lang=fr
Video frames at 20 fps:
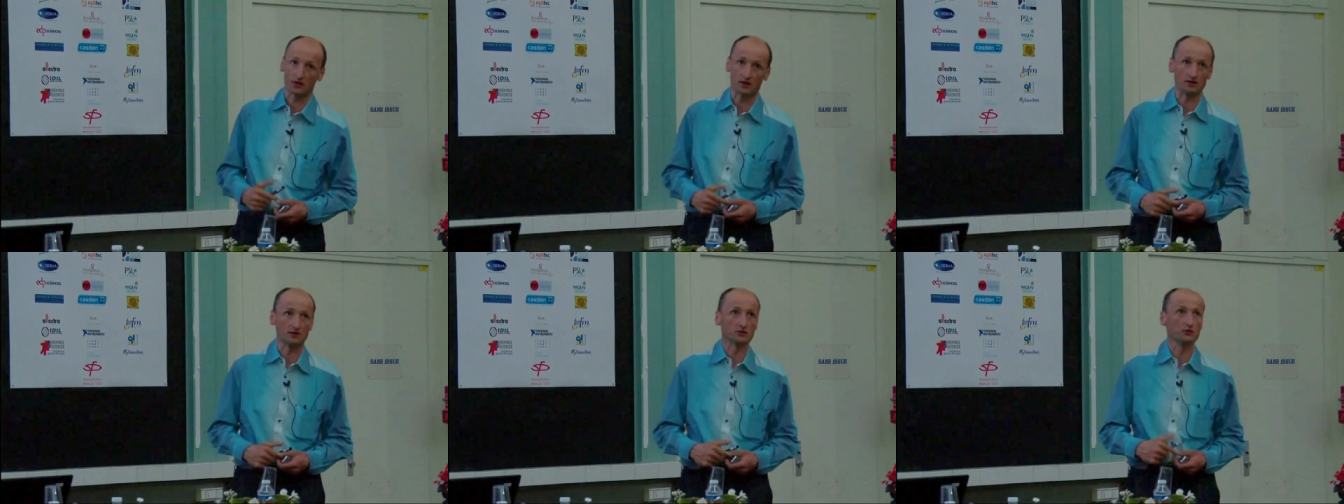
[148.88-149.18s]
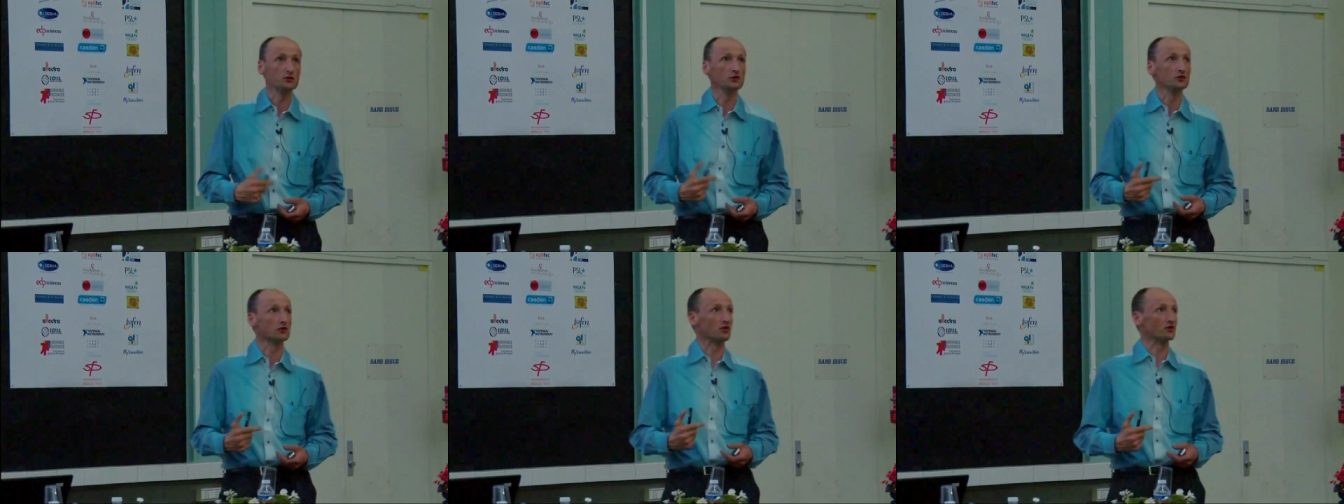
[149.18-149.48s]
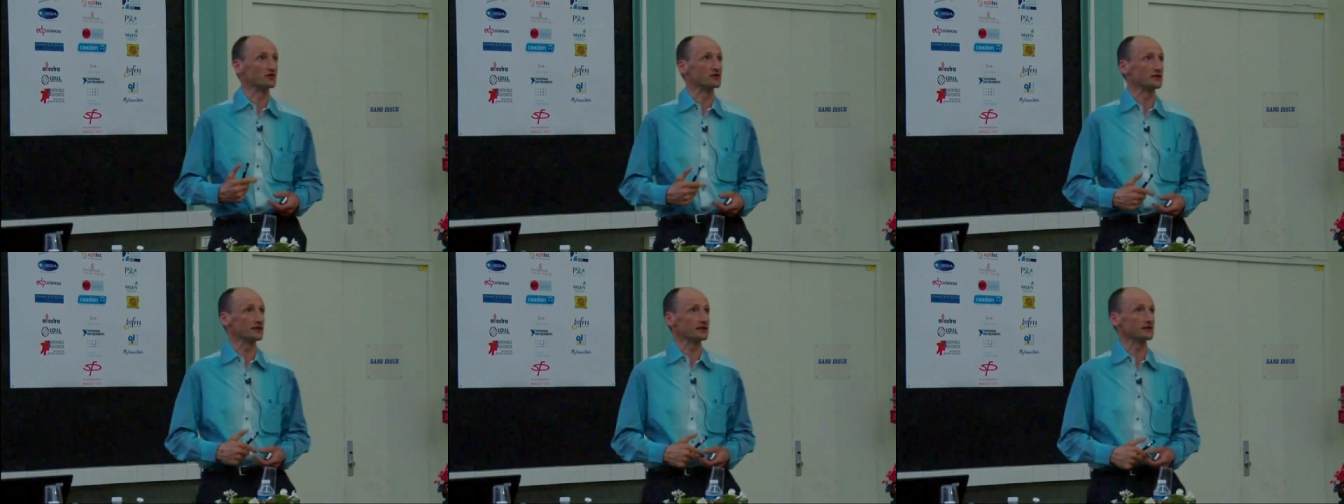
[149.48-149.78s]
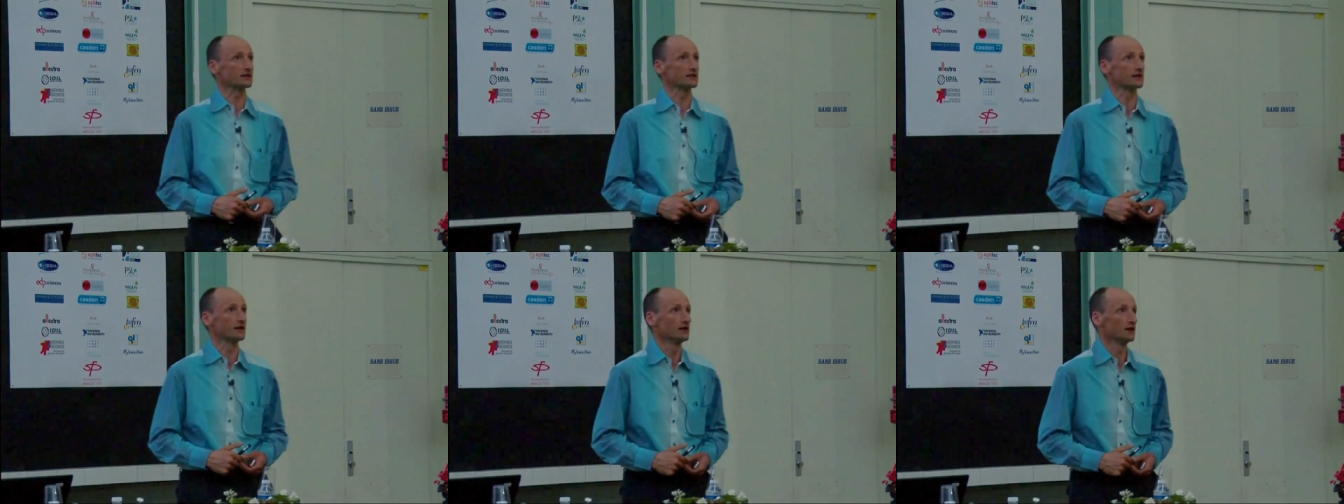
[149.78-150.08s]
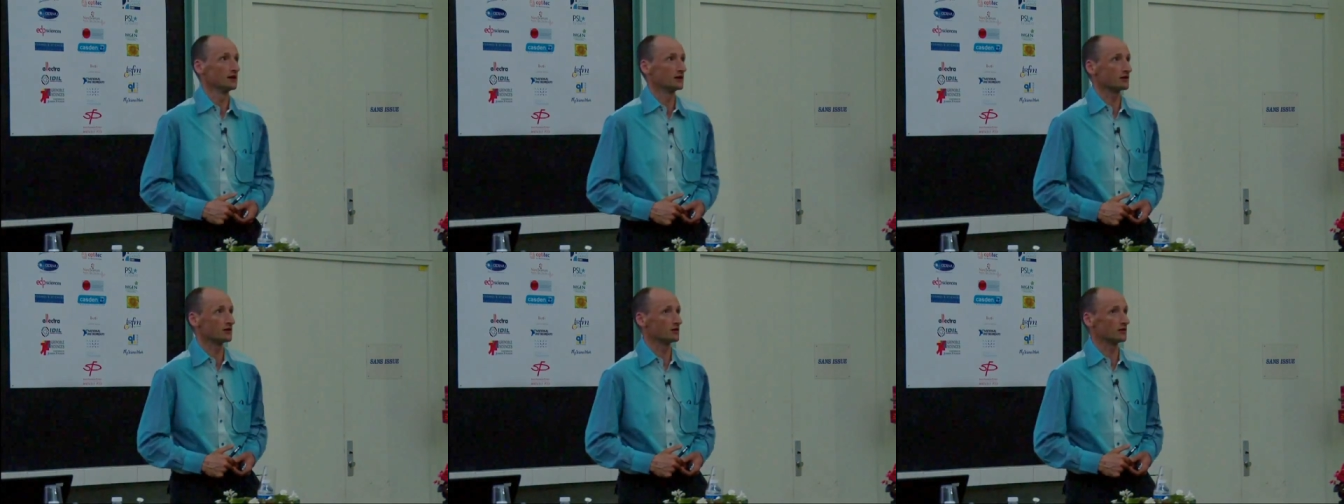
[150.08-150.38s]
calcul quantique
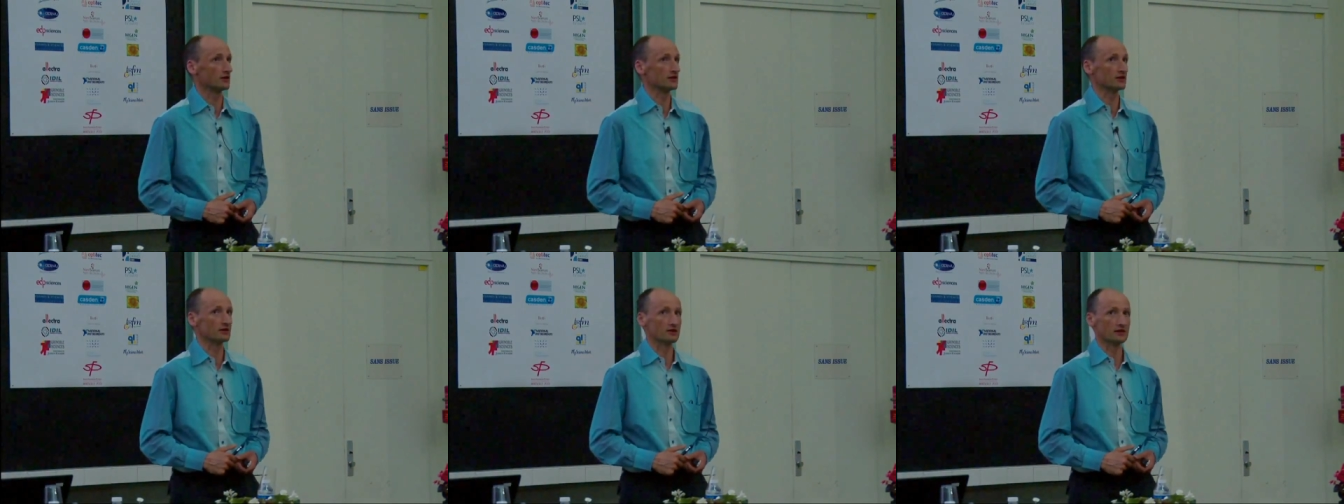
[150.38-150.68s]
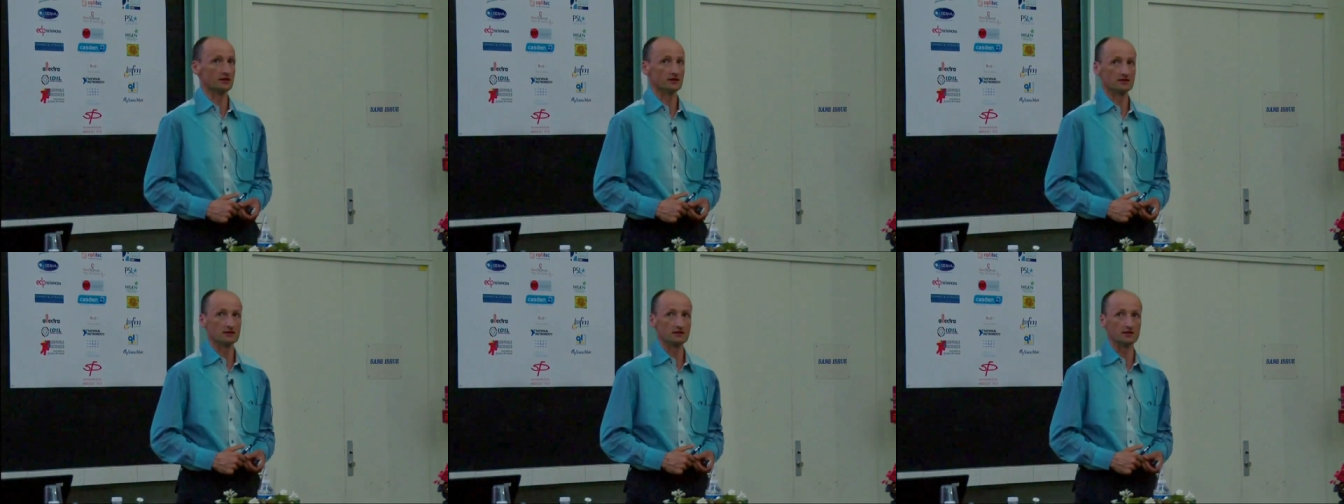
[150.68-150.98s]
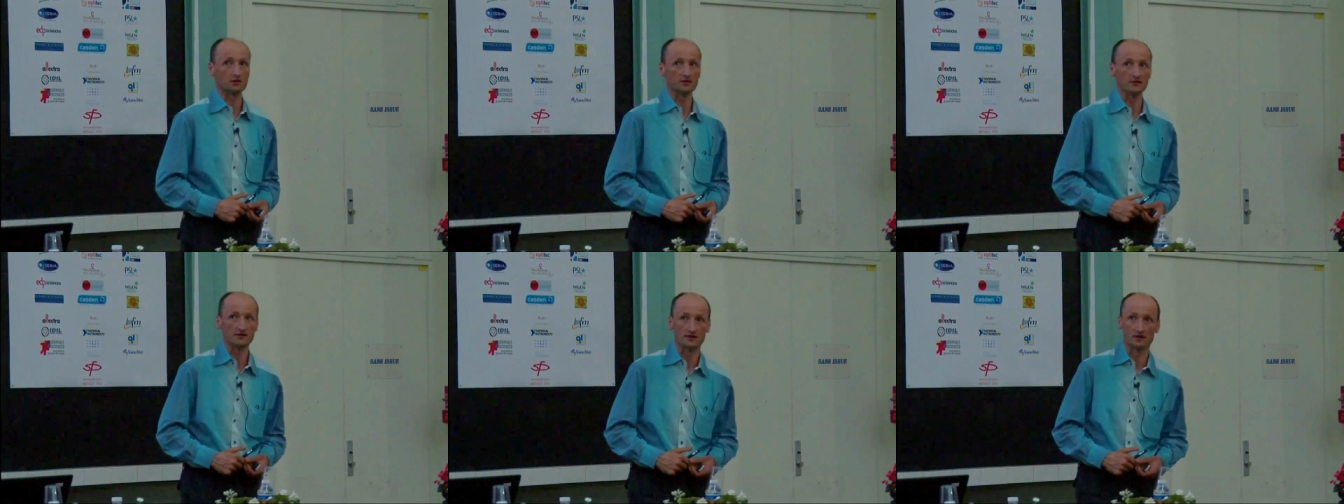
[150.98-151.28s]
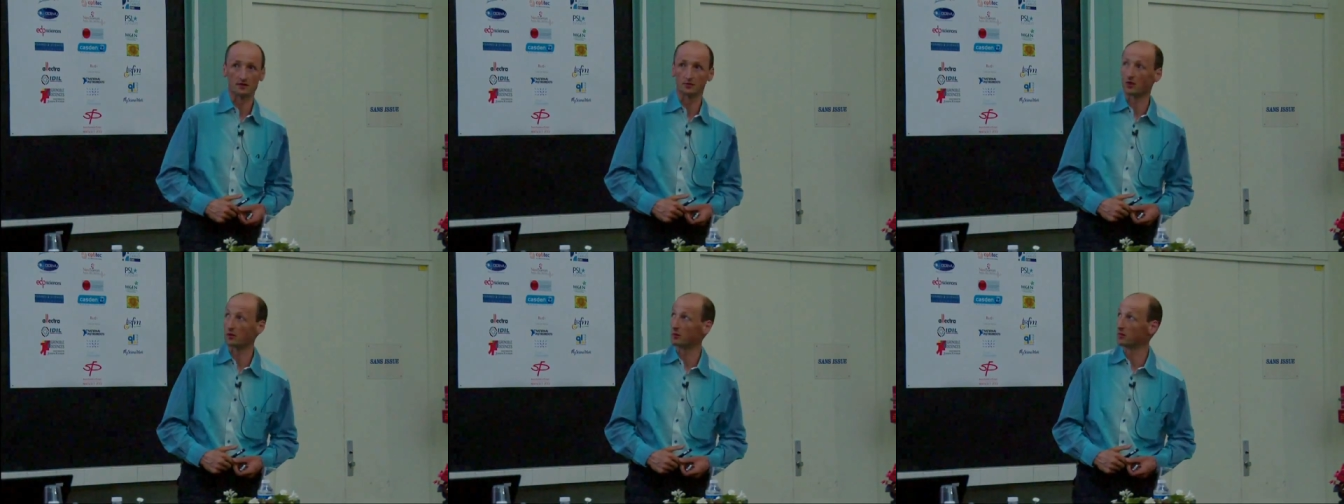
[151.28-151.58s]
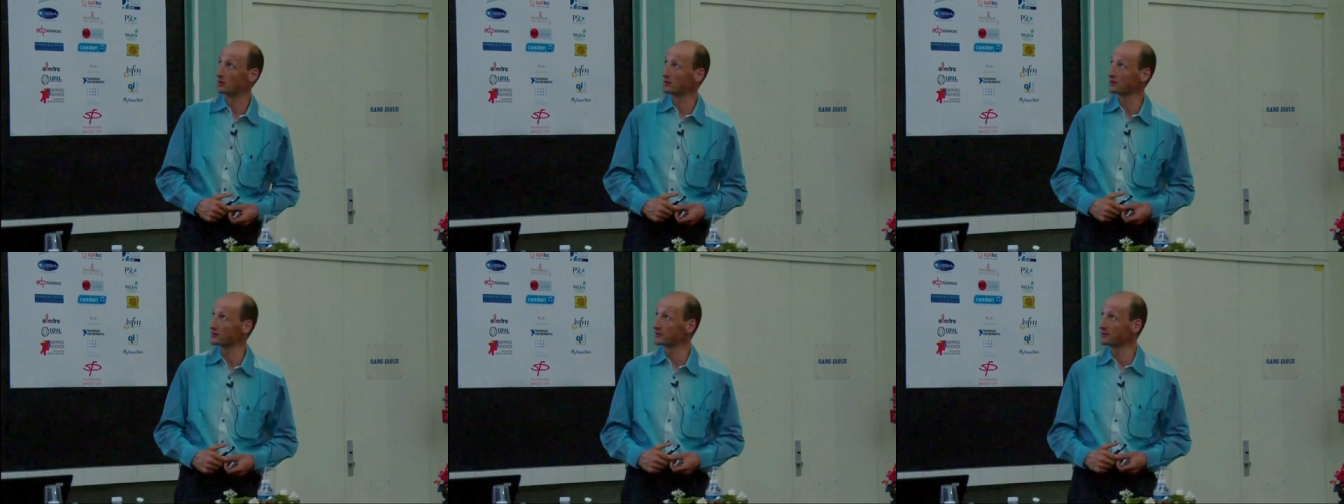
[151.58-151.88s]
que les théoriciens
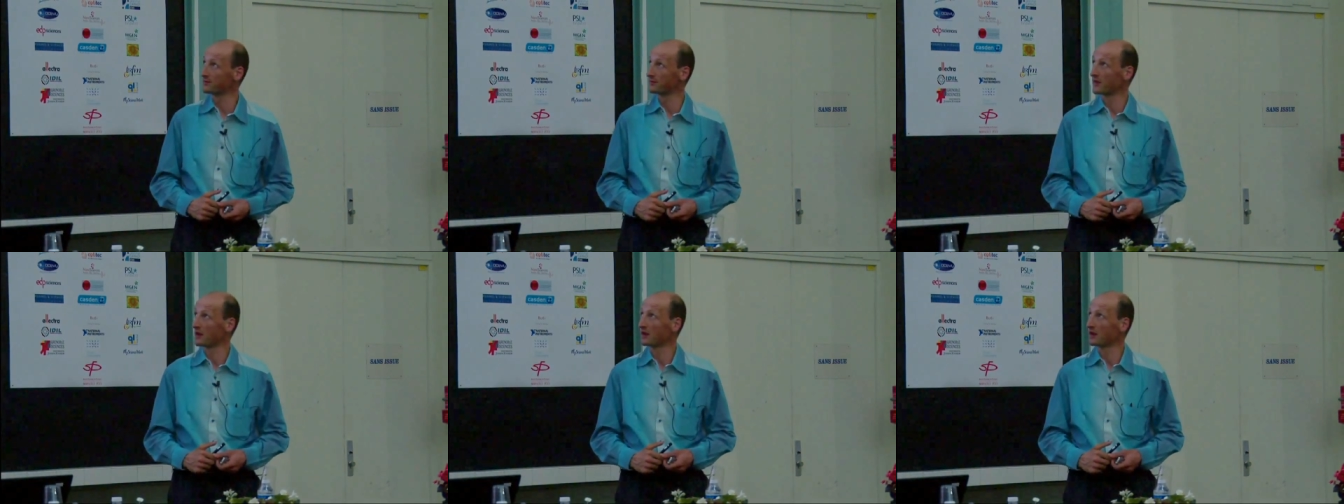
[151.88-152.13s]
proposent